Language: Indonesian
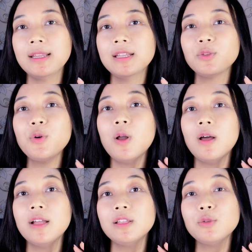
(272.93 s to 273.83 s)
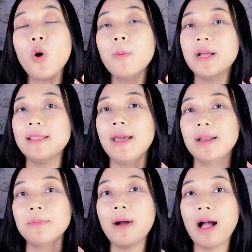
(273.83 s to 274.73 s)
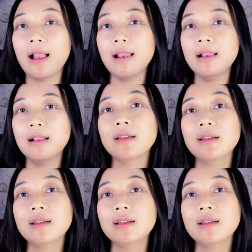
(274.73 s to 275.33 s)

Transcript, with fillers: ini tuh golongannya tuh obat herbal.